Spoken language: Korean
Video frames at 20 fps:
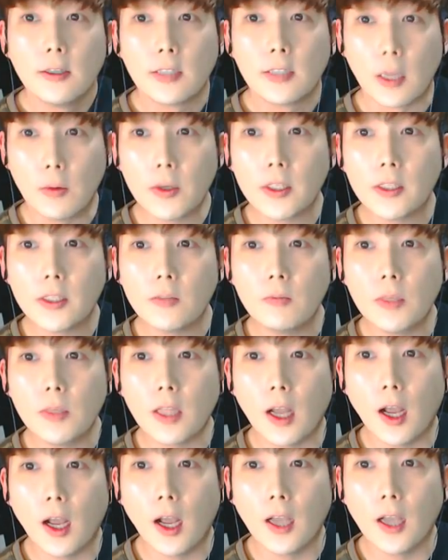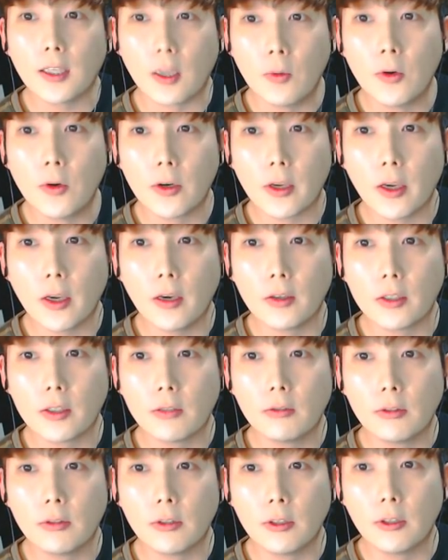잘 먹겠습니다. 잘 먹을게요,
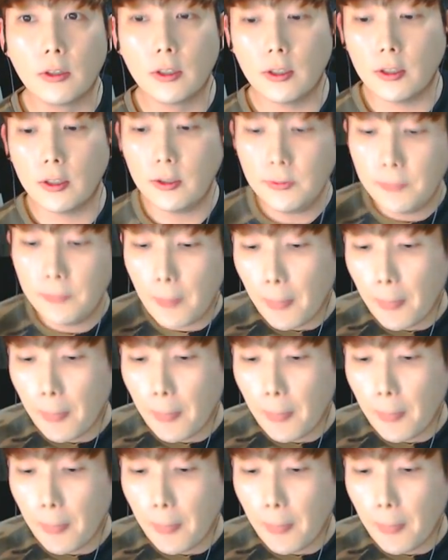친구들.